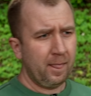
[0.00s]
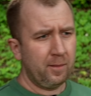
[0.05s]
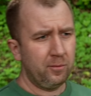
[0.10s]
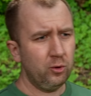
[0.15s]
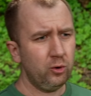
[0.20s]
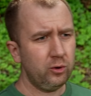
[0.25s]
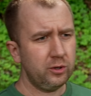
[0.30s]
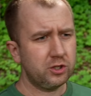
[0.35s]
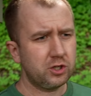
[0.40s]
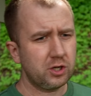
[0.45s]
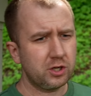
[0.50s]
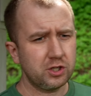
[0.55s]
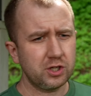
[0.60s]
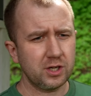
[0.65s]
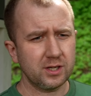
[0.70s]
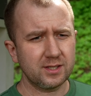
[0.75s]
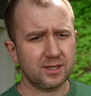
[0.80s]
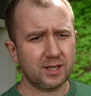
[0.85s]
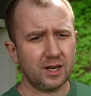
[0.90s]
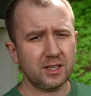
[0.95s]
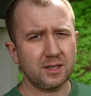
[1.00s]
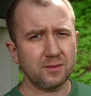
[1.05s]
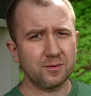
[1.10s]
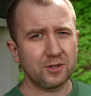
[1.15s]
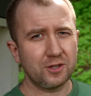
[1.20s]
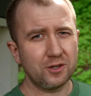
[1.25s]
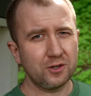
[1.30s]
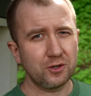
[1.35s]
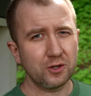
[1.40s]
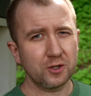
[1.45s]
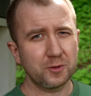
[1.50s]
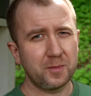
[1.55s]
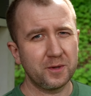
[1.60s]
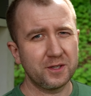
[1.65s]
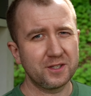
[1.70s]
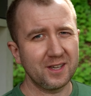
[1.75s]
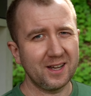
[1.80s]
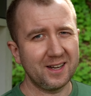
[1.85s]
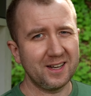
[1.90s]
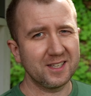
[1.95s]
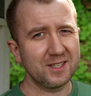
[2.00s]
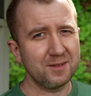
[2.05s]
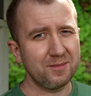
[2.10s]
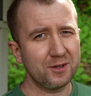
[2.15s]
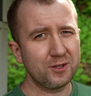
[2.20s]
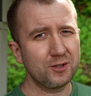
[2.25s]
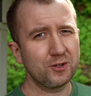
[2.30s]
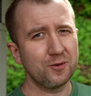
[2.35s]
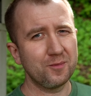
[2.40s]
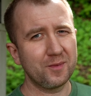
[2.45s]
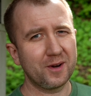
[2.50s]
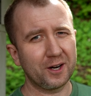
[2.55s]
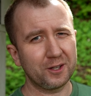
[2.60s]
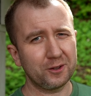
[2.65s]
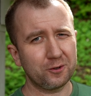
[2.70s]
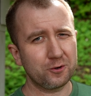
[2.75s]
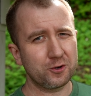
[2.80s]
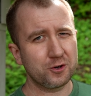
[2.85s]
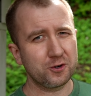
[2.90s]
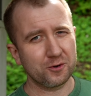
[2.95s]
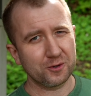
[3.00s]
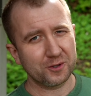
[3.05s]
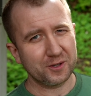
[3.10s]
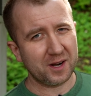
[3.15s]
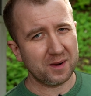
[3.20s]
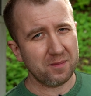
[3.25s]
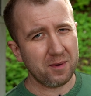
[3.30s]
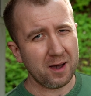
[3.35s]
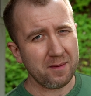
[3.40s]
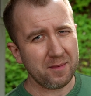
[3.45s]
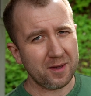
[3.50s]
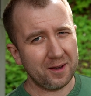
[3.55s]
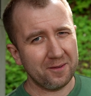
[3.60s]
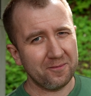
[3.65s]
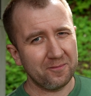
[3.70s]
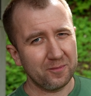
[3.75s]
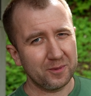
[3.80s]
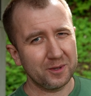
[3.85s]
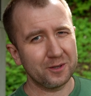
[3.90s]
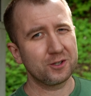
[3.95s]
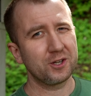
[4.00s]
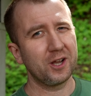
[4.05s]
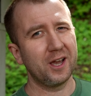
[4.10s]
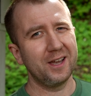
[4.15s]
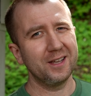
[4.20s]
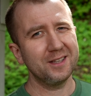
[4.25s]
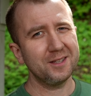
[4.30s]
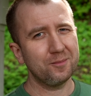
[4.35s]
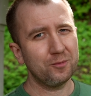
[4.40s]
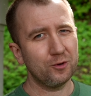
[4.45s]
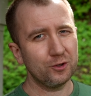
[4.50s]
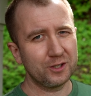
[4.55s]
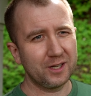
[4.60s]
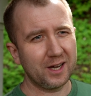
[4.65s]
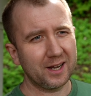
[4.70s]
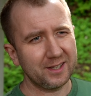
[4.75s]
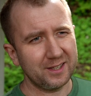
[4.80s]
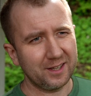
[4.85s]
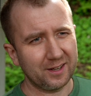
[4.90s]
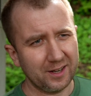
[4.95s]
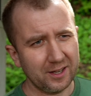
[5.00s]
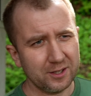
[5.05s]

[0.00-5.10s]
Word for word: Ну и через час встретимся, еще специально замиксуем картошечку с грибами, потому что это будет гарнир.